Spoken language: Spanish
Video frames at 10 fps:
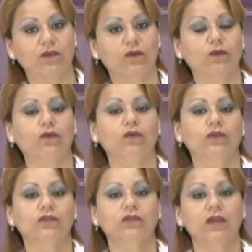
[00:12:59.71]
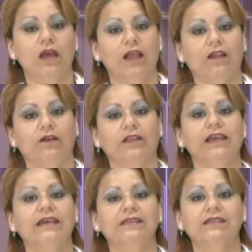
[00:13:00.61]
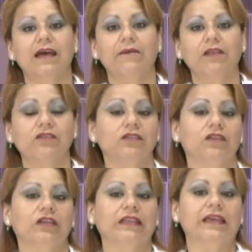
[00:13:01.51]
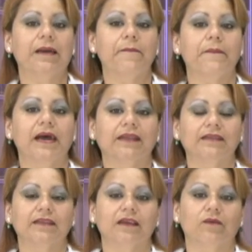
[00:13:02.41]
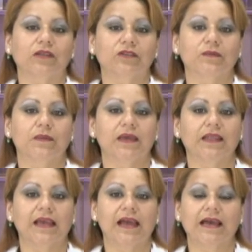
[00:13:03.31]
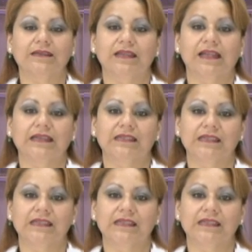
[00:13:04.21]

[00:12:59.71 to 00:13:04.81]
con cursos los días sábados y los días martes de 4 y media hasta las